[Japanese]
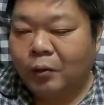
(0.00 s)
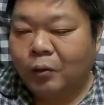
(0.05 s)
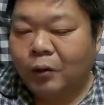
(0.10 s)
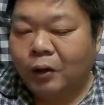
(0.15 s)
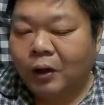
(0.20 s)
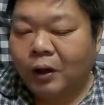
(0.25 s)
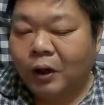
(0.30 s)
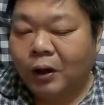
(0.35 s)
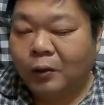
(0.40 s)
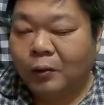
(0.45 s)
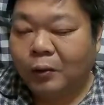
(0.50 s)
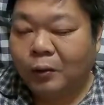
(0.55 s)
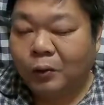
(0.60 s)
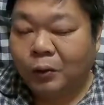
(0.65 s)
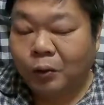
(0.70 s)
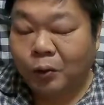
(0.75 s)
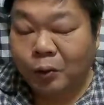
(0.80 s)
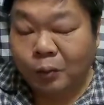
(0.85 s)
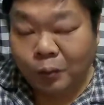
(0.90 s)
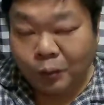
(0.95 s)
いろんな外交
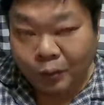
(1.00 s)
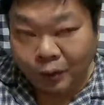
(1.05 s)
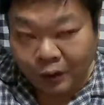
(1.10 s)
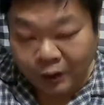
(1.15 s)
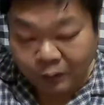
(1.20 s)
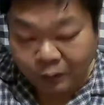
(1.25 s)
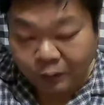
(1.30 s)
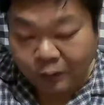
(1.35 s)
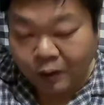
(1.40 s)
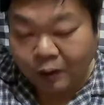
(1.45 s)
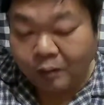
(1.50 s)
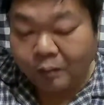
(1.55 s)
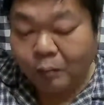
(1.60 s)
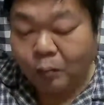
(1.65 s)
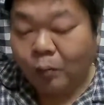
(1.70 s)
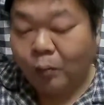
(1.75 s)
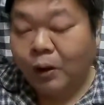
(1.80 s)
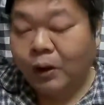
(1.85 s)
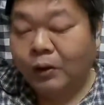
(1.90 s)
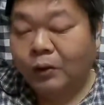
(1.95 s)
上の問題とか
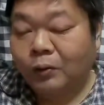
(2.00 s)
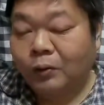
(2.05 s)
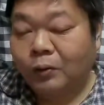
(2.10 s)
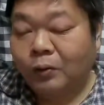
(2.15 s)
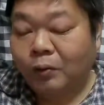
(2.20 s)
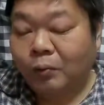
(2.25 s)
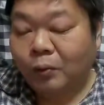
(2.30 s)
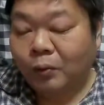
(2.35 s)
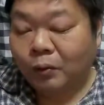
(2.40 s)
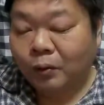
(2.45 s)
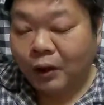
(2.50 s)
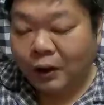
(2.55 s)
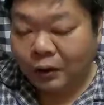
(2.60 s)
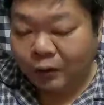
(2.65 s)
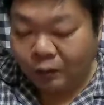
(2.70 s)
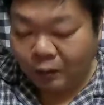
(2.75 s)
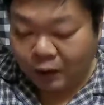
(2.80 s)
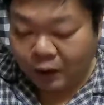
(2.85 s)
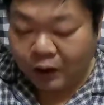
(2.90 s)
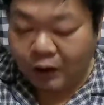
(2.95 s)
防衛上の問題
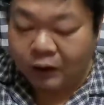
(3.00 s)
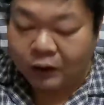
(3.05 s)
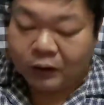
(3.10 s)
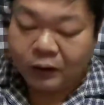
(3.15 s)
とか